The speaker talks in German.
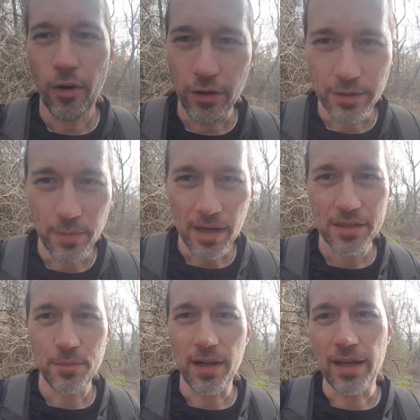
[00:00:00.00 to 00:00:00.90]
Heute mache
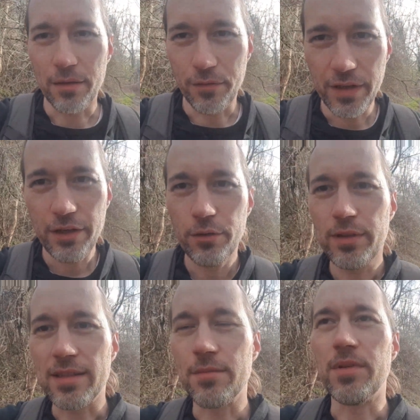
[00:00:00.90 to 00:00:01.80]
ich mal ein Video,
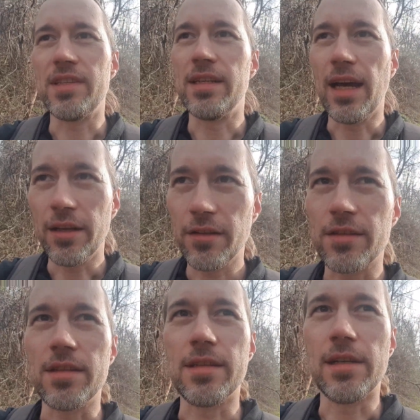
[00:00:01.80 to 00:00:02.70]
das ein bisschen
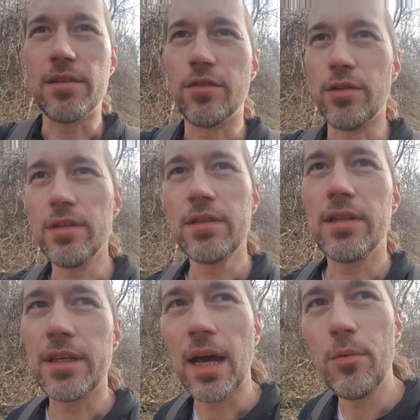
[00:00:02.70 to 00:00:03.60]
anders ist als sonst.
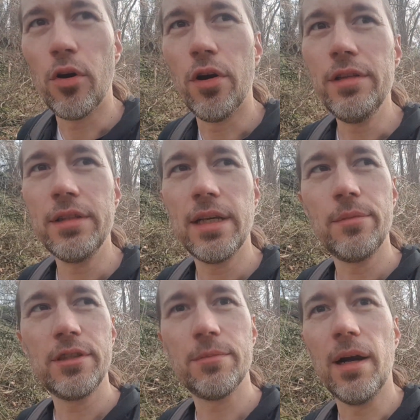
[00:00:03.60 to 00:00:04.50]
Ich habe heute
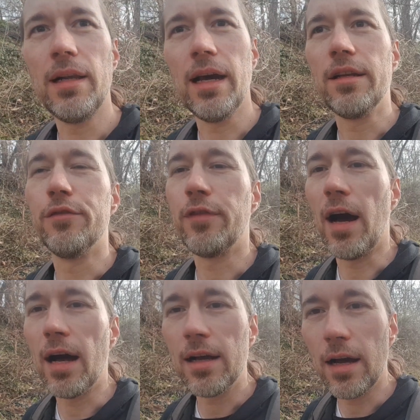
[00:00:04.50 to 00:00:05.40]
nämlich mal eine
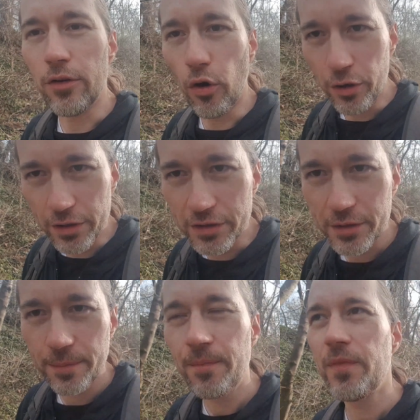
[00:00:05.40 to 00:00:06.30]
Frage an
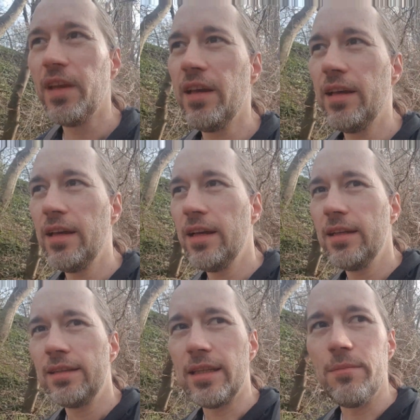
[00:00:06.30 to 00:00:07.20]
euch,
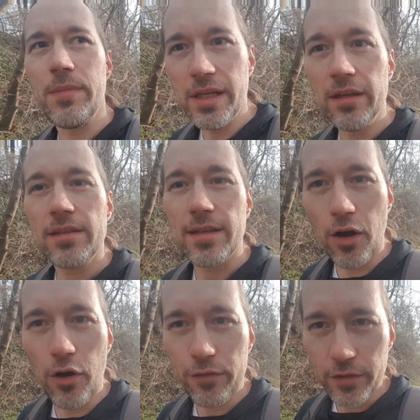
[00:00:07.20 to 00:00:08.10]
die mir
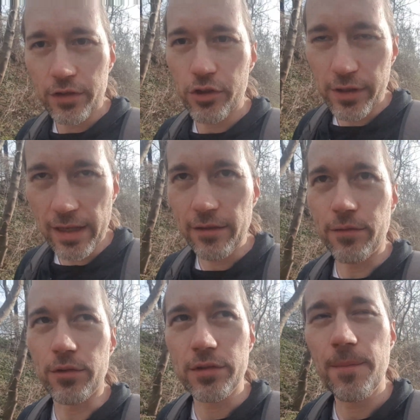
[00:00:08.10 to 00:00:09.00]
sehr häufig gestellt
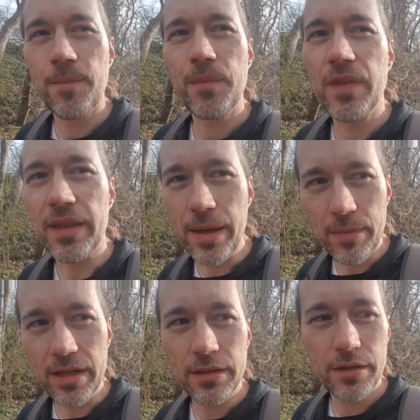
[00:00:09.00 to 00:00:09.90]
wird.
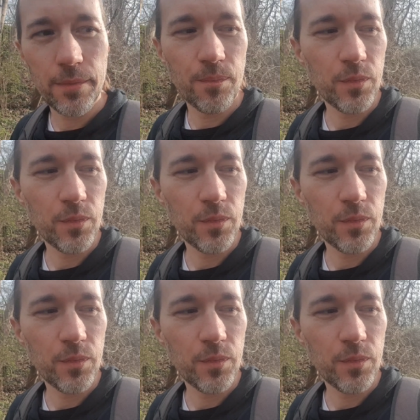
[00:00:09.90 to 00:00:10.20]
Nämlich,